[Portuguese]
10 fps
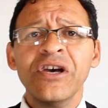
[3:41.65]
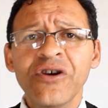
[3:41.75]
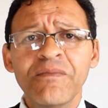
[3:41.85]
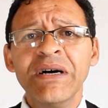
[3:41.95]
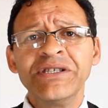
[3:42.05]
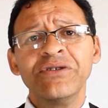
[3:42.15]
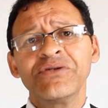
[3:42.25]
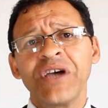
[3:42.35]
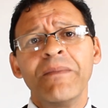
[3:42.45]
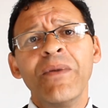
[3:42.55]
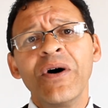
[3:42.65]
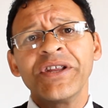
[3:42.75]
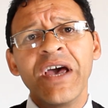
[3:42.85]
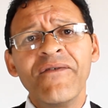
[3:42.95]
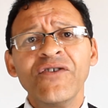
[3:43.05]
e o bandido te
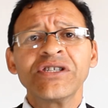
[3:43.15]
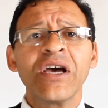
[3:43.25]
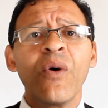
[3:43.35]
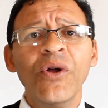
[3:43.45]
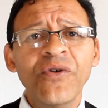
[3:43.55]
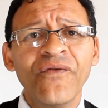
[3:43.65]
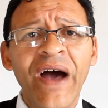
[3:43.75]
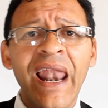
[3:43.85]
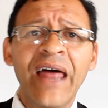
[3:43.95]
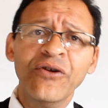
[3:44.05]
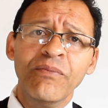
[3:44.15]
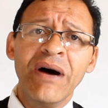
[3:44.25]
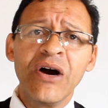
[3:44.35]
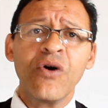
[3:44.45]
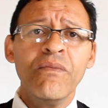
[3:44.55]
aborda, aí você quando vai lá no
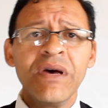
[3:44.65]
banco,